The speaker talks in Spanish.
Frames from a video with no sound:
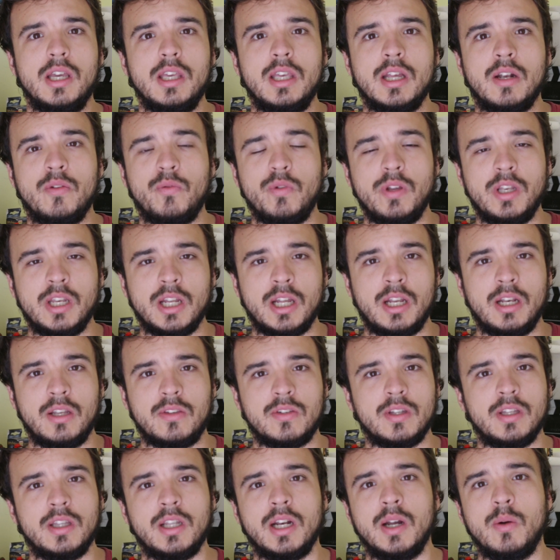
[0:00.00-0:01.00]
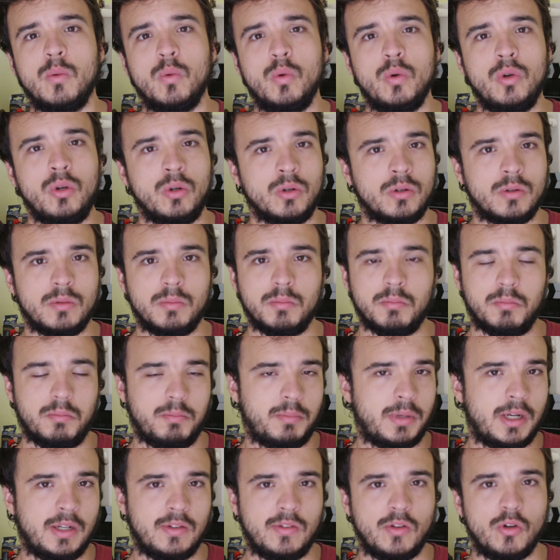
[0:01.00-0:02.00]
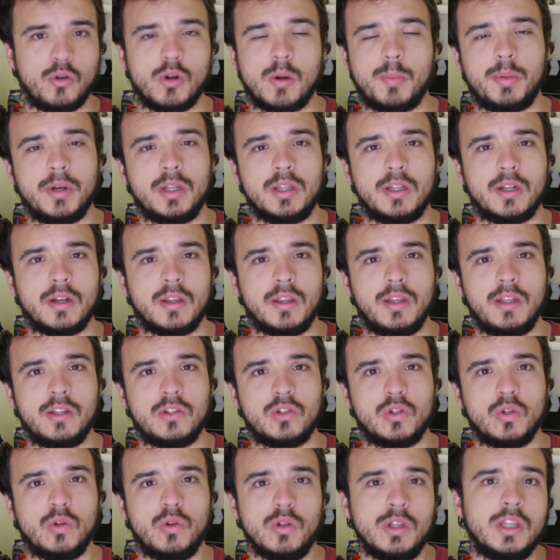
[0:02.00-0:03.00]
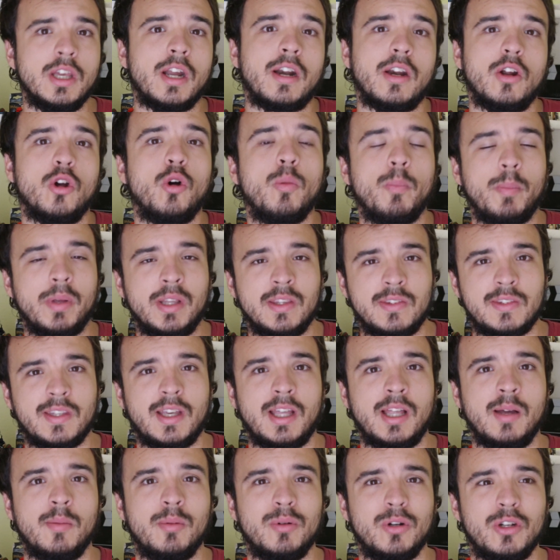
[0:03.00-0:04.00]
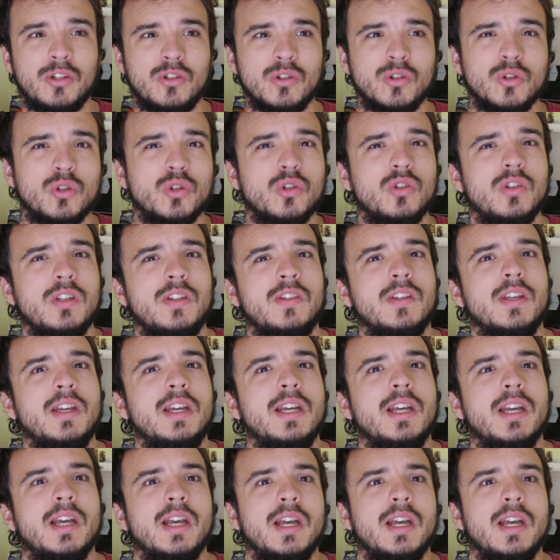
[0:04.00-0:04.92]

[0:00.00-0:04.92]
Y al final, Sandra Bullock parece no aprender de eso y es recompensada por eso. Entonces,